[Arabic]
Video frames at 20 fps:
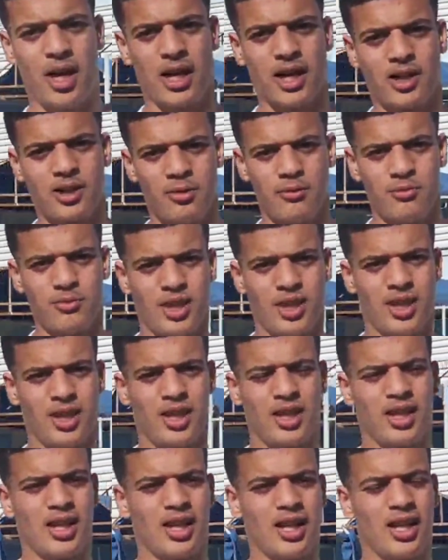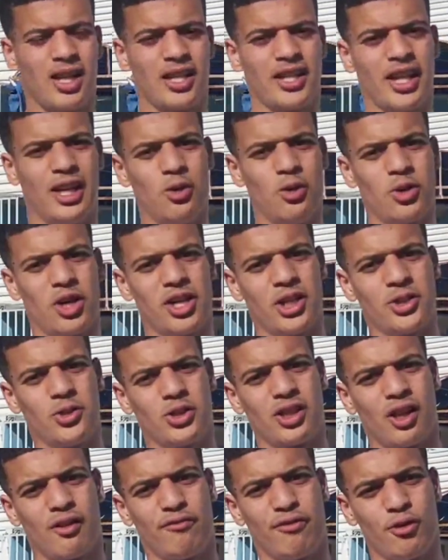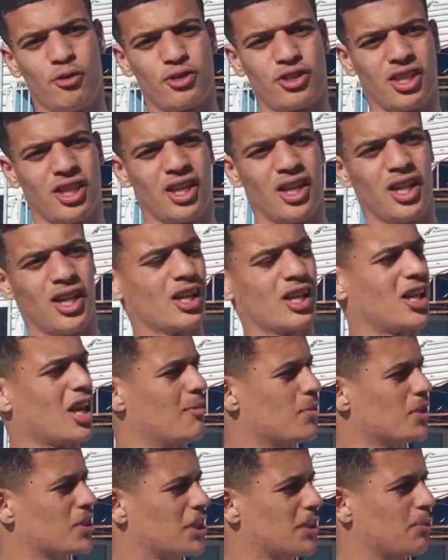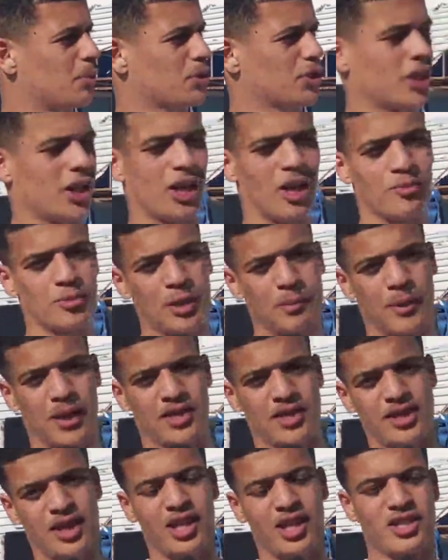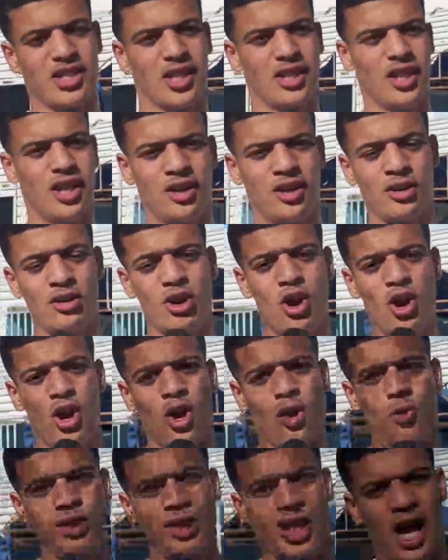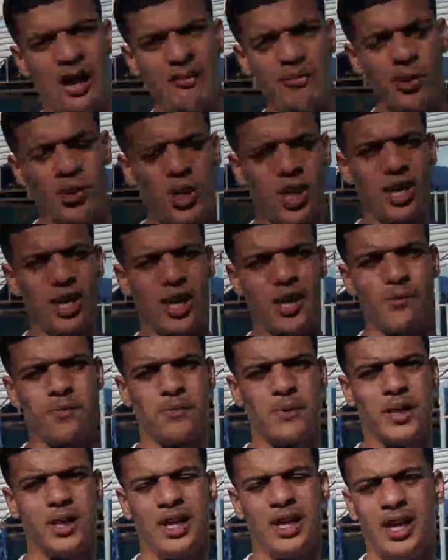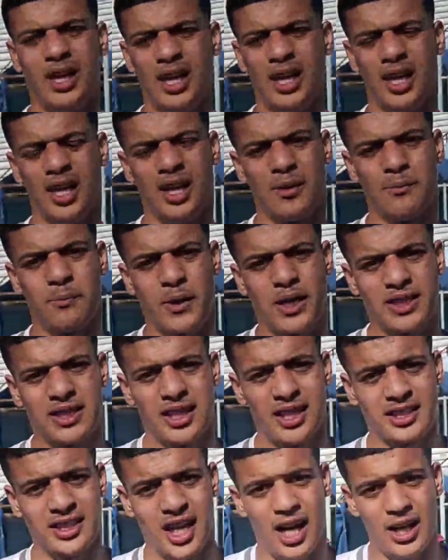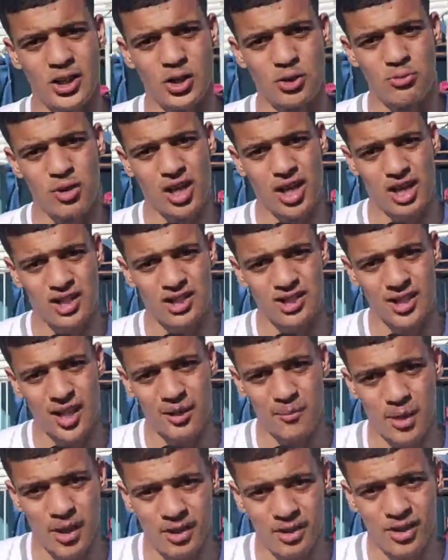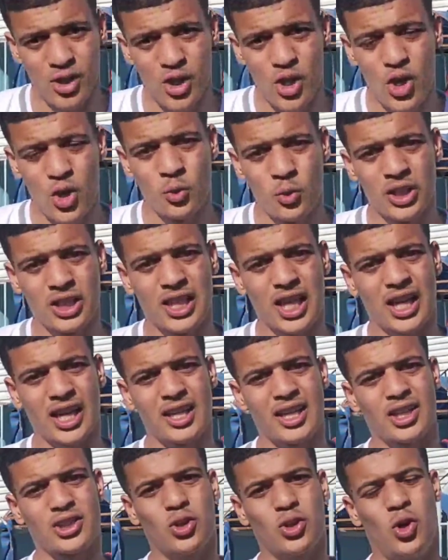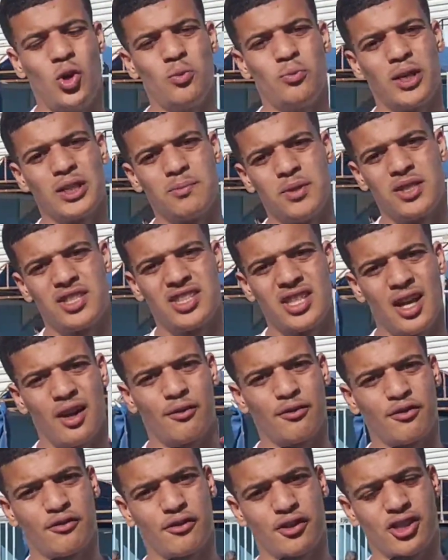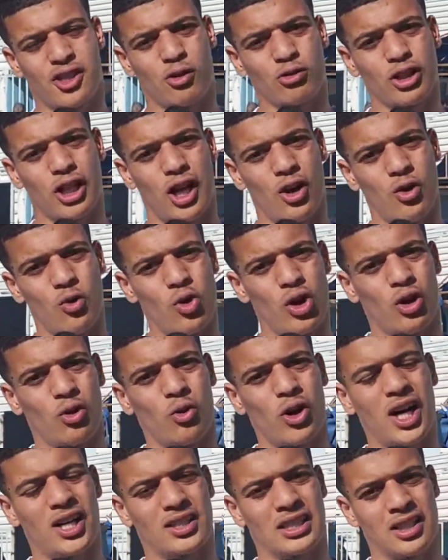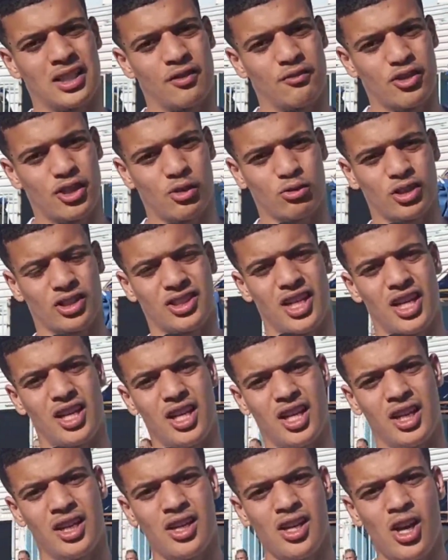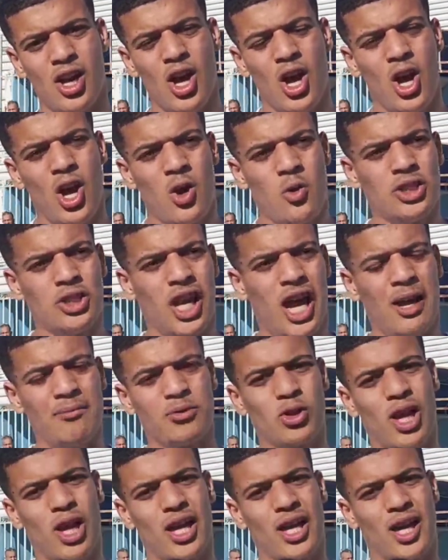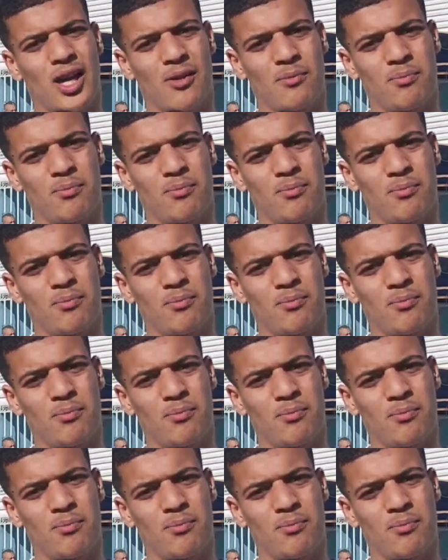عليكم آه هي الاولى نهدو هذا الفوز كامل آه، اللي مديبلاسين على جالنا وين الحمد لله يا ربي بارتيه تاع اليوم كانت صعبه وين تلقينا صعوبات بزاف في الشوط الاول وخاصه في الشوط الثاني وين الحمد لله يا